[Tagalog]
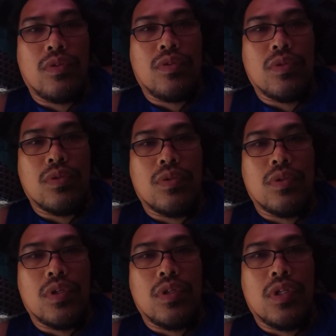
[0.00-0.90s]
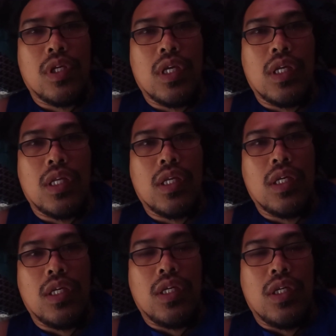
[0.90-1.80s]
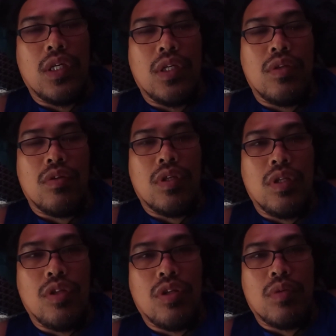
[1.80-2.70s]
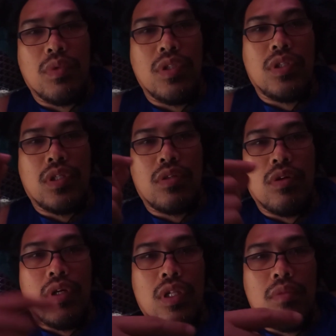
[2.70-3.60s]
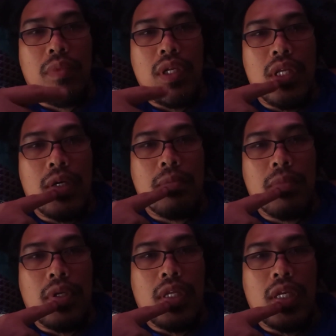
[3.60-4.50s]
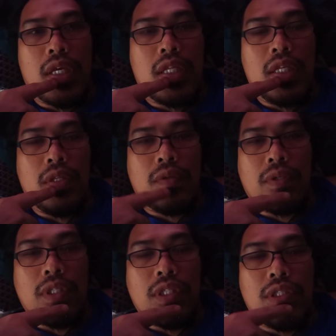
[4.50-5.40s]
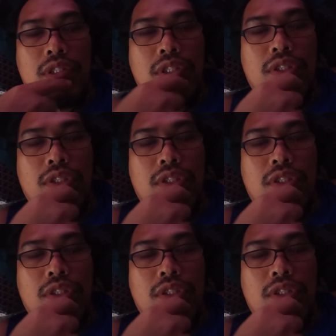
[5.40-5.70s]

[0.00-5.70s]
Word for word: So, ganoon nangyari. Dito naman sa Ronald Maydab, ang nangyari dito is